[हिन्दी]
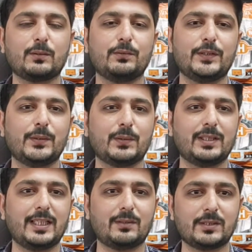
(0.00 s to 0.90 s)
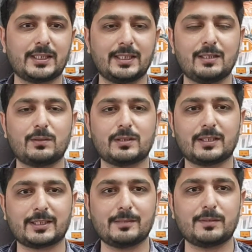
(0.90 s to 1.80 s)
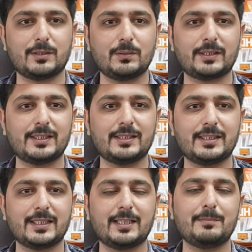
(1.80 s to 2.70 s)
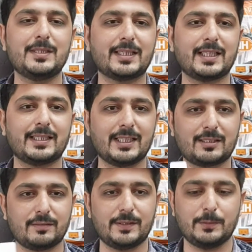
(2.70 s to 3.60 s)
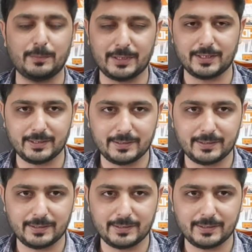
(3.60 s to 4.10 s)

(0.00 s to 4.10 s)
तो वीडियो को लाइक और चैनल को सब्सक्राइब जरूर कीजिएगा मिलते हैं नेक्स्ट वीडियो में